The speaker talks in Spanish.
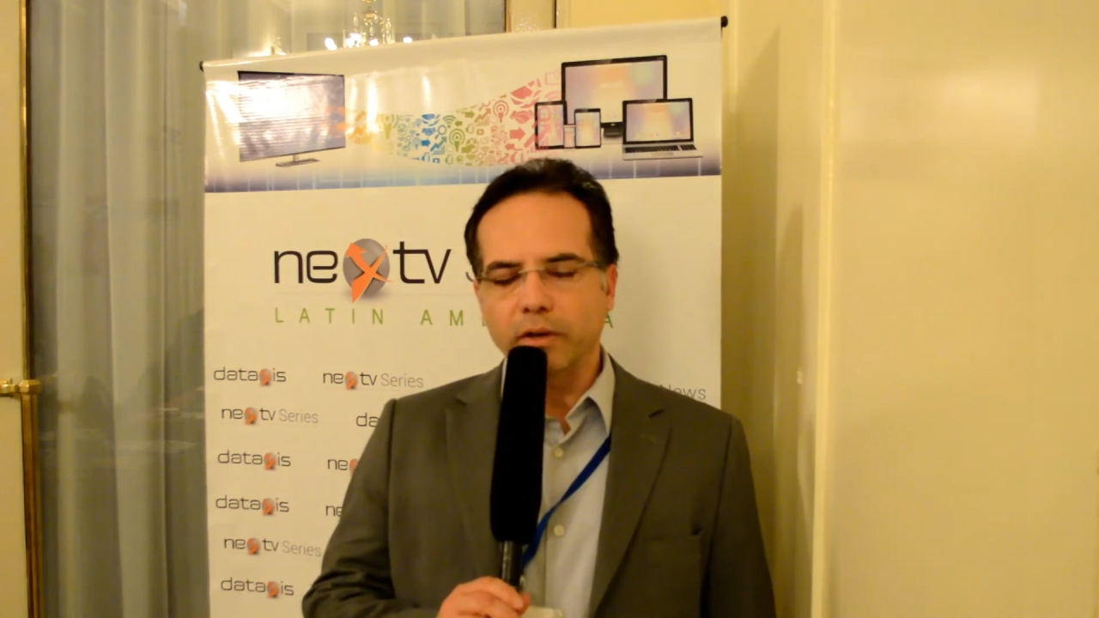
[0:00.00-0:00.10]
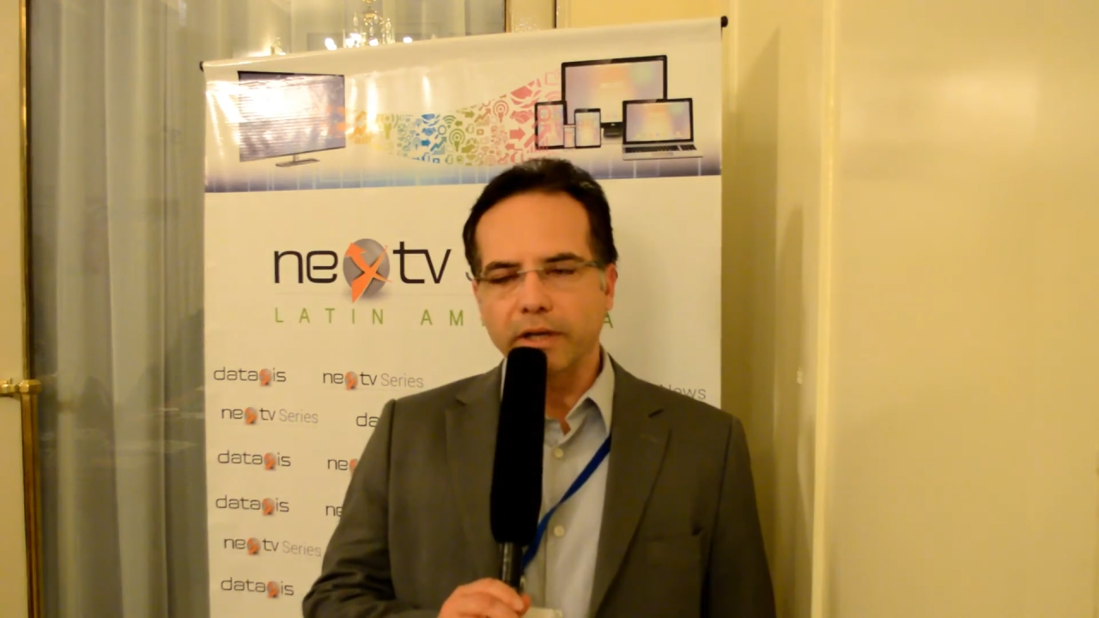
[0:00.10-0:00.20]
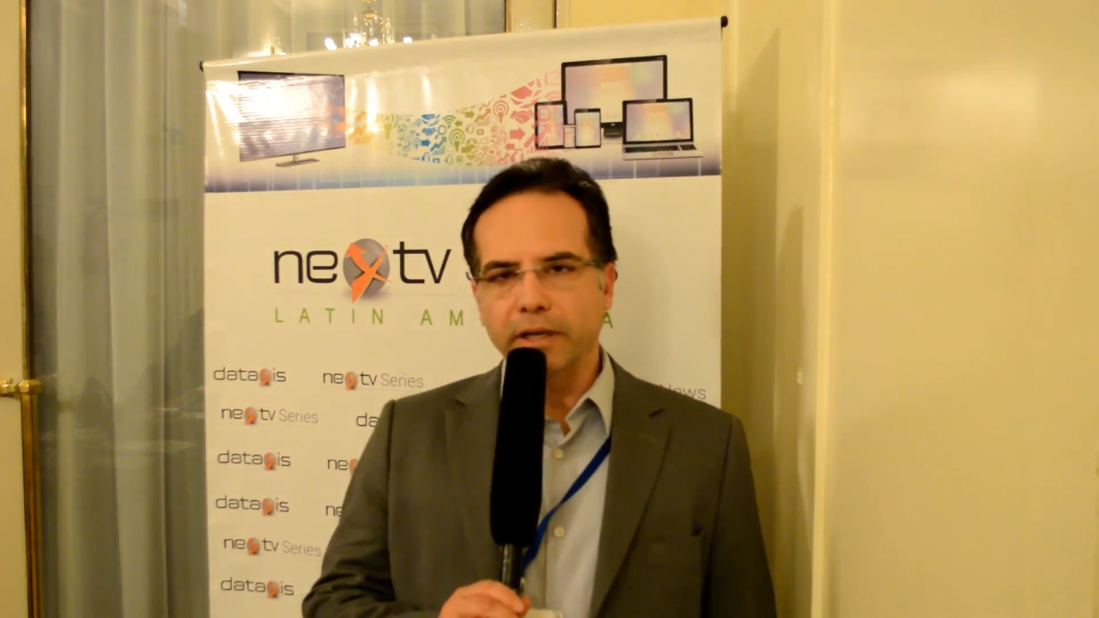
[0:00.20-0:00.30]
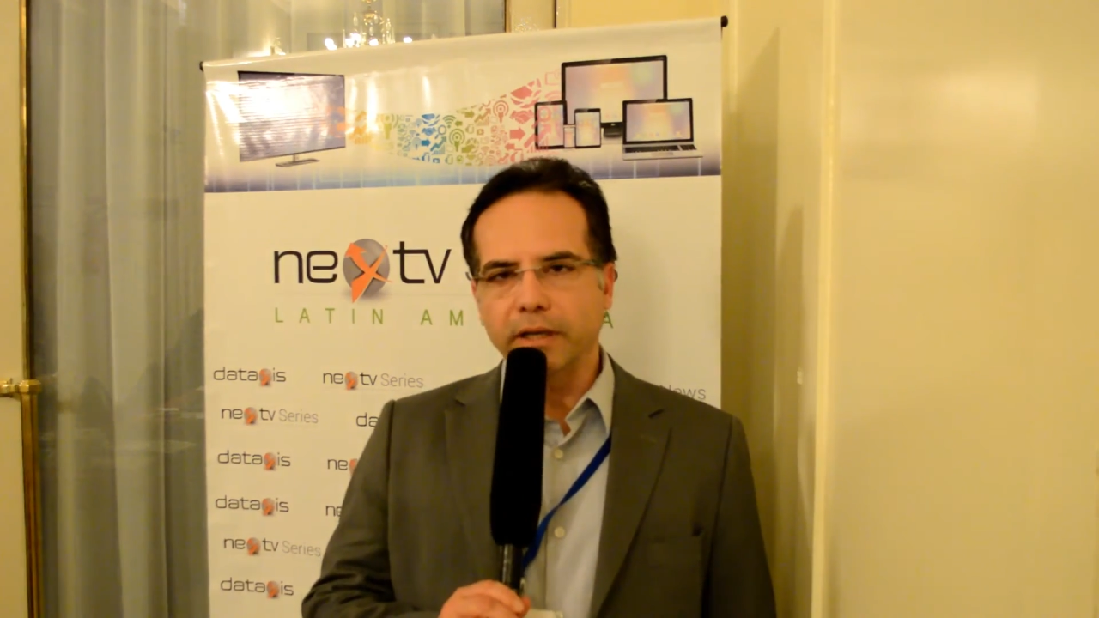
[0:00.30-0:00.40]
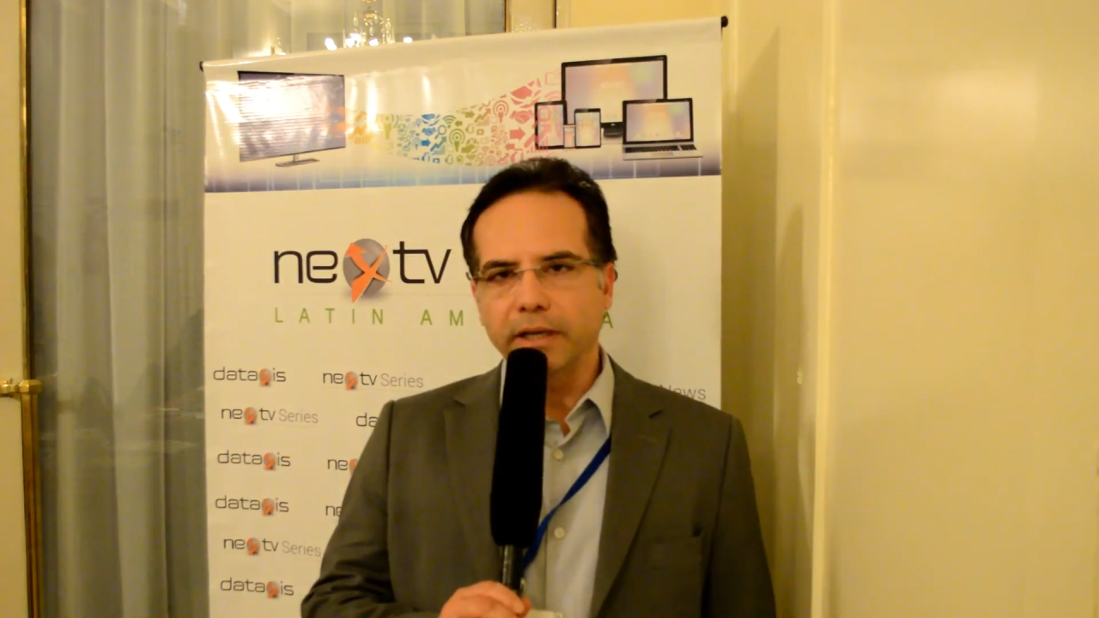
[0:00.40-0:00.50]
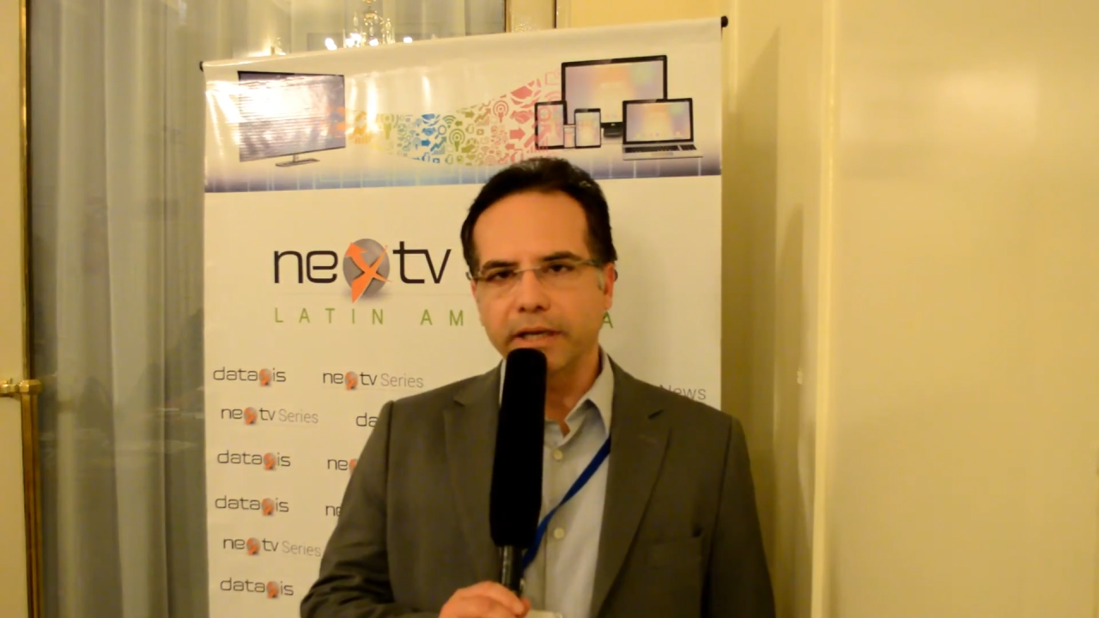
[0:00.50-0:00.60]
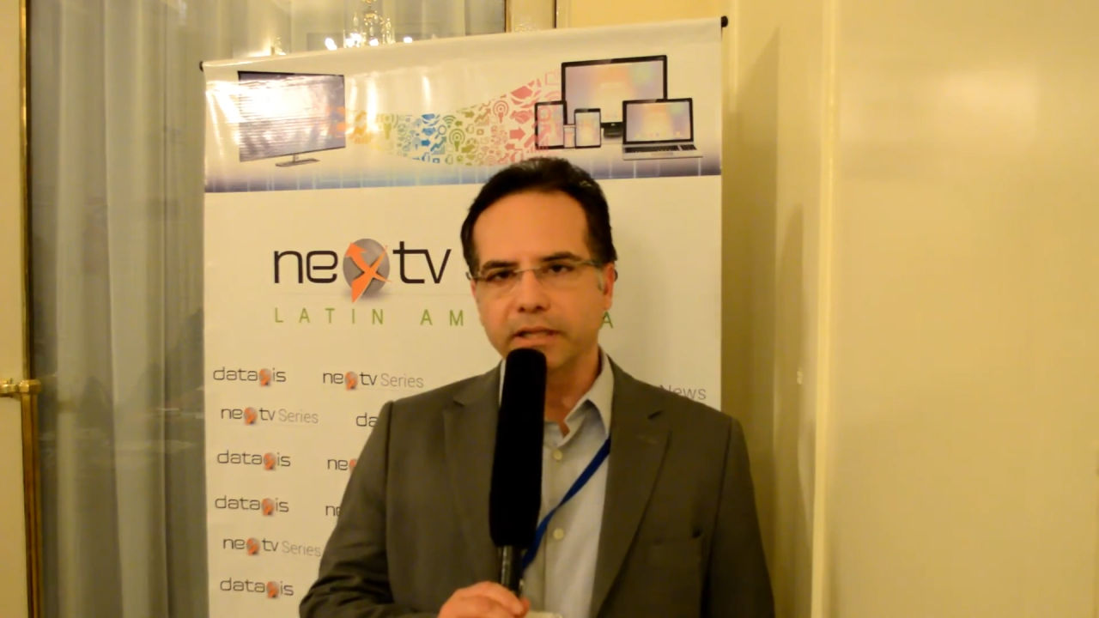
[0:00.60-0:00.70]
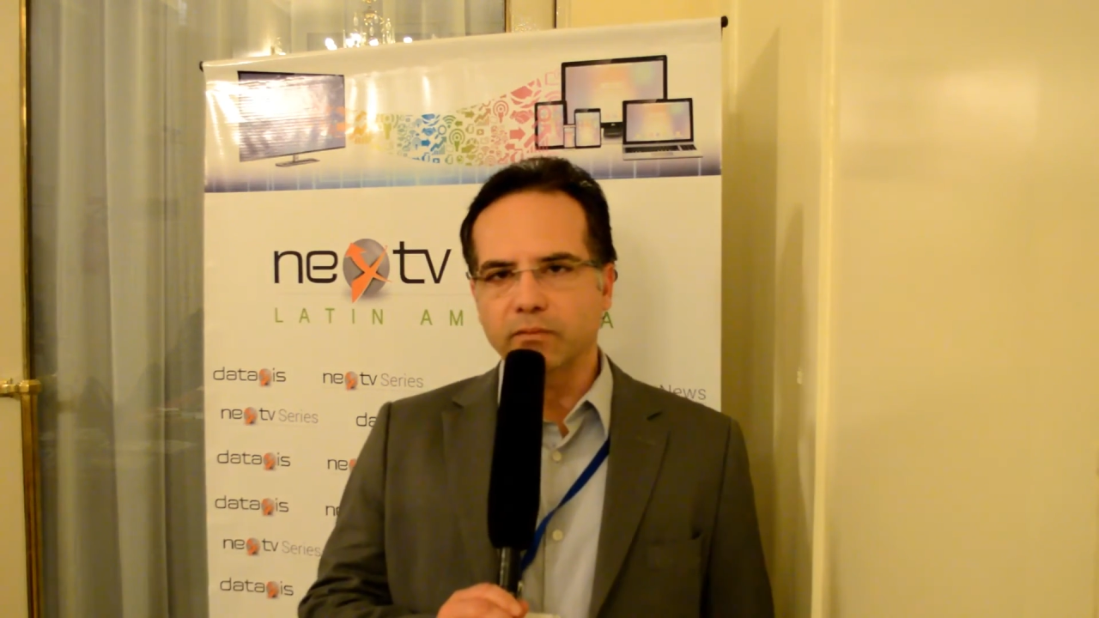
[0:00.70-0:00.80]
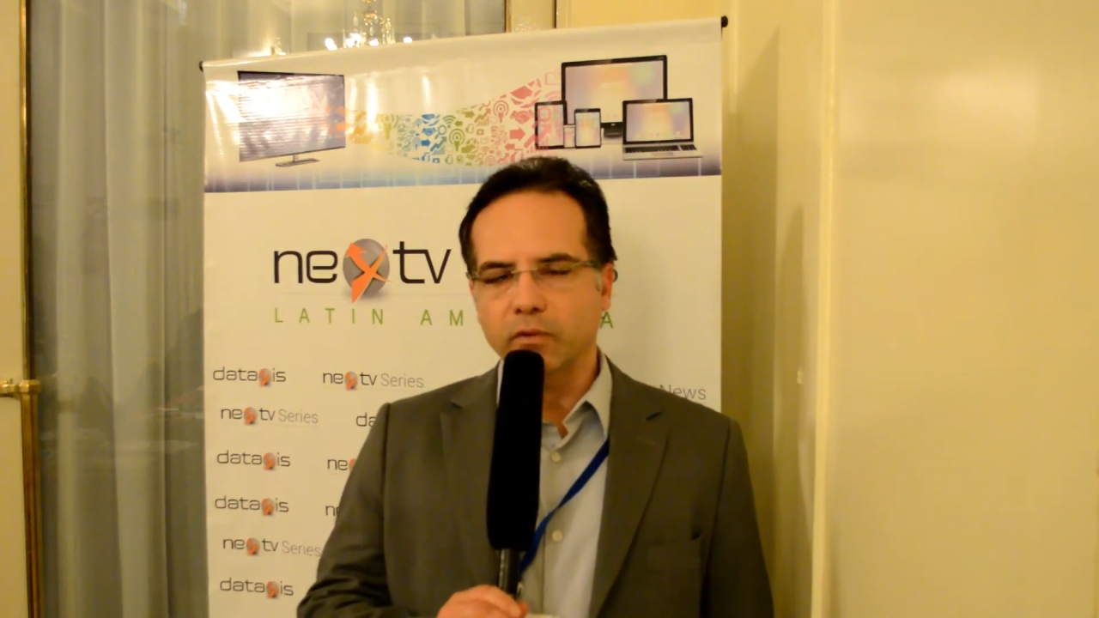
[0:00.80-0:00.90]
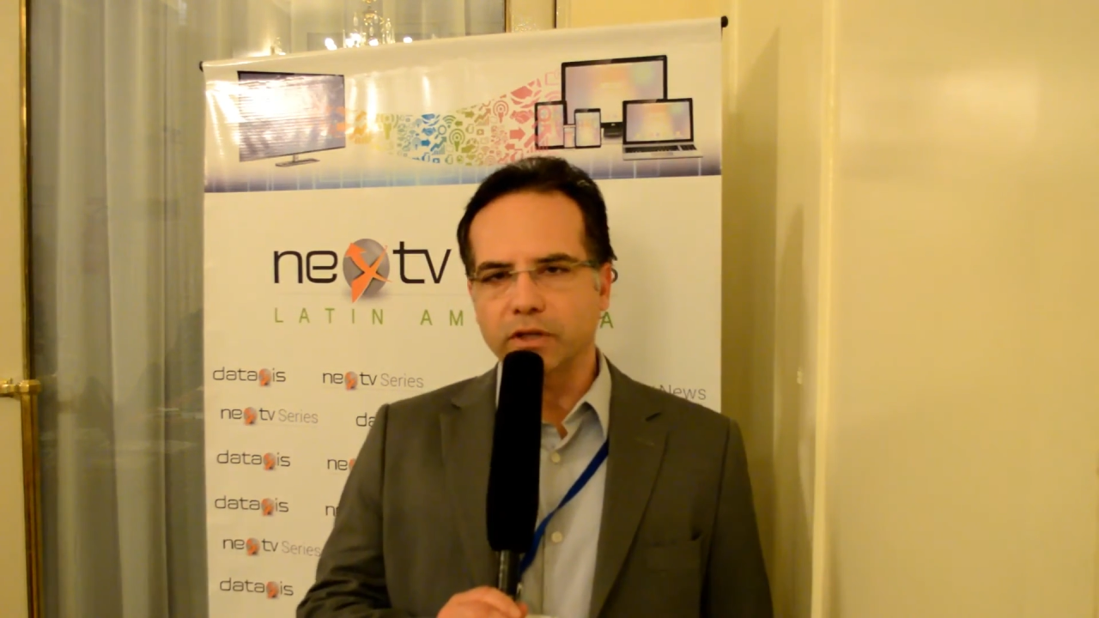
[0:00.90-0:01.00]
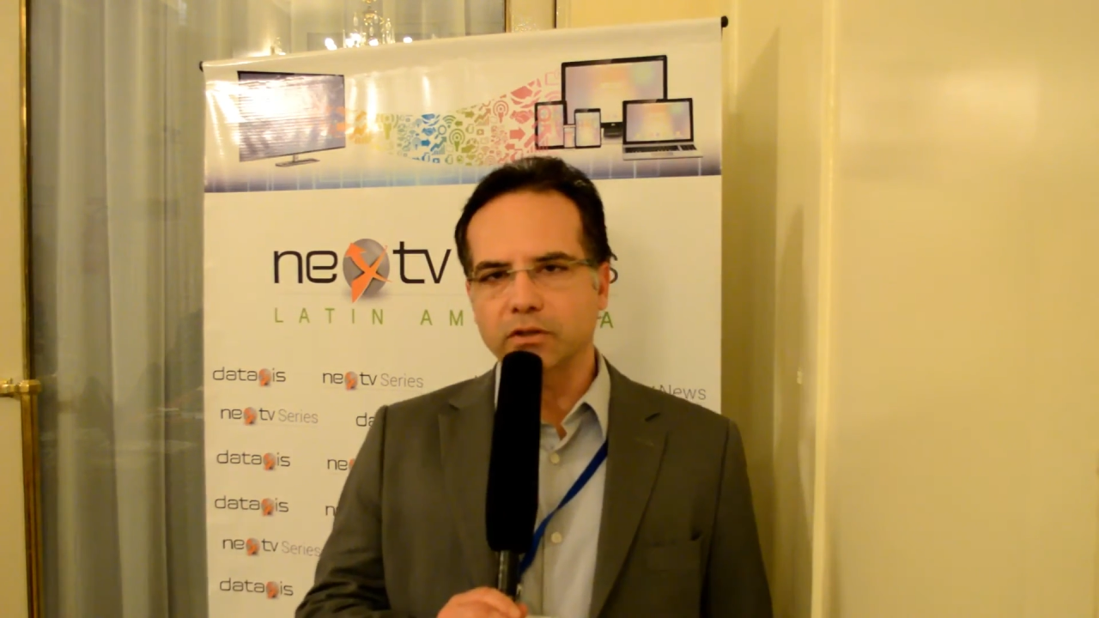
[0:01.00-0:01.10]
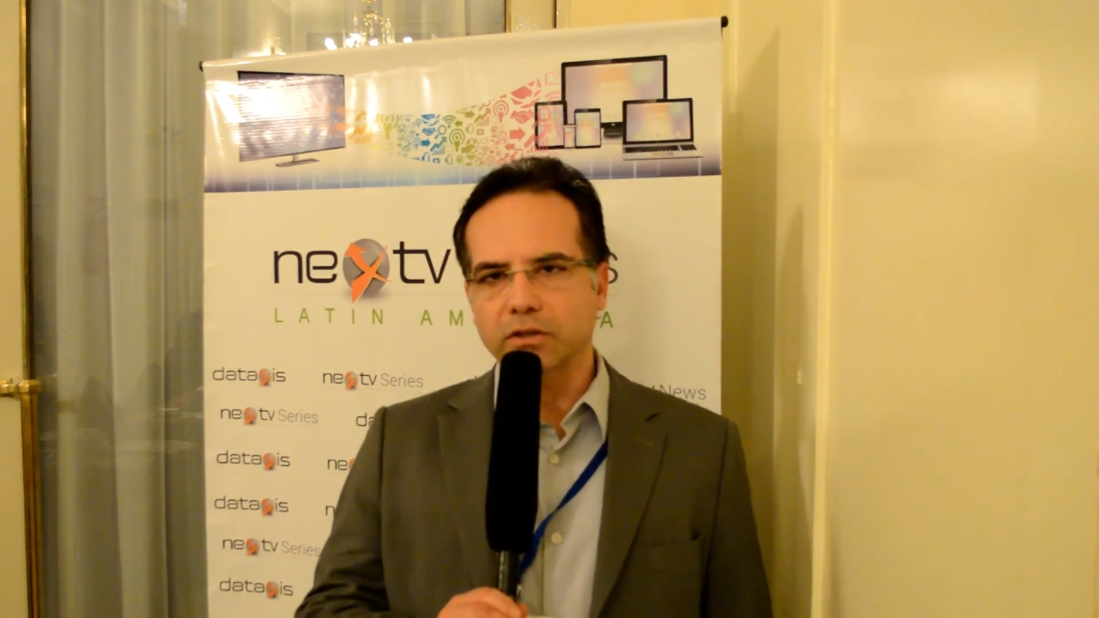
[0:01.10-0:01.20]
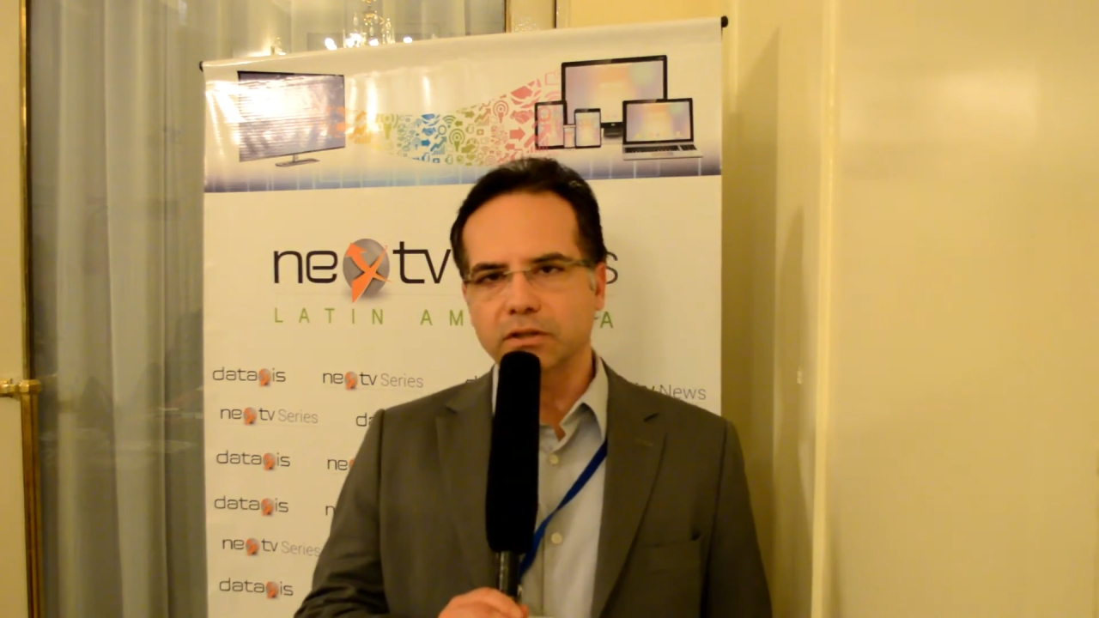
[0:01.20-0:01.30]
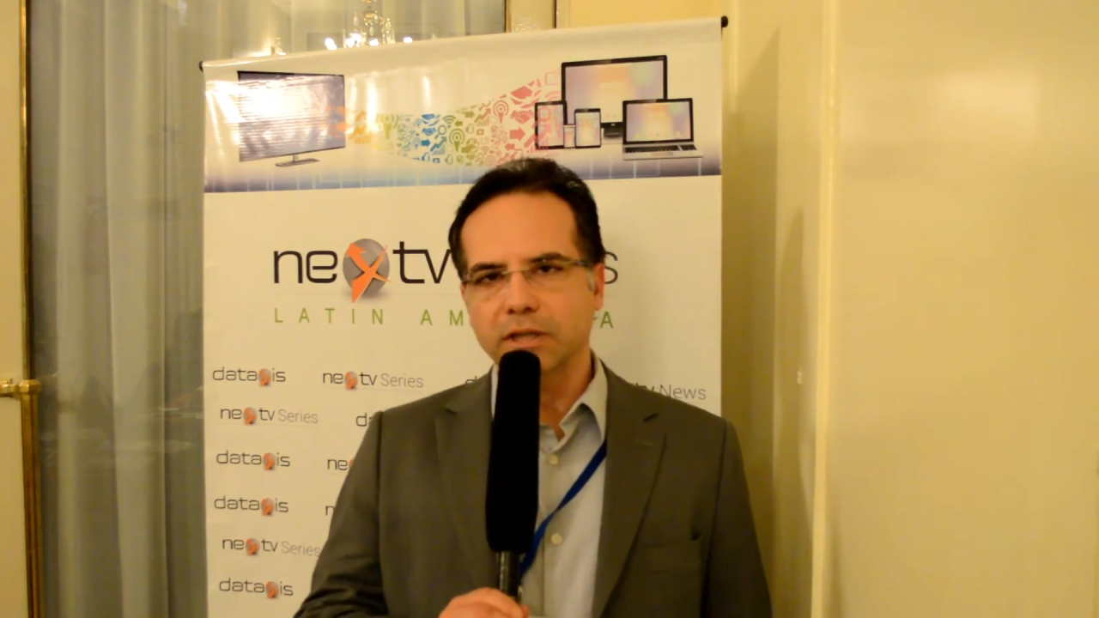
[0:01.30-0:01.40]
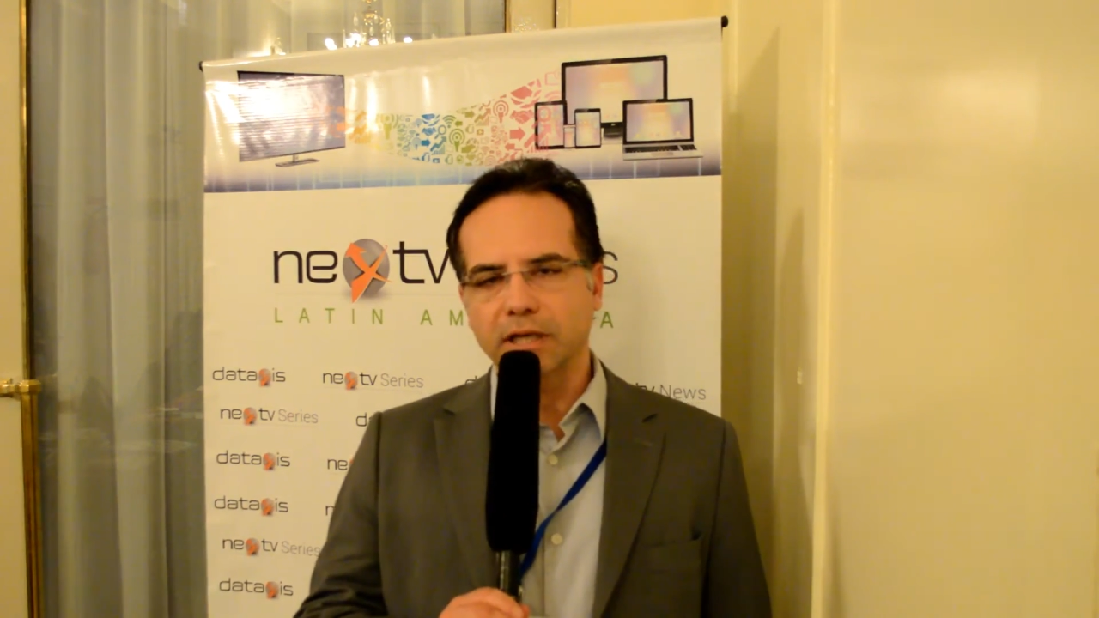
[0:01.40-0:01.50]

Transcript: esfuerzos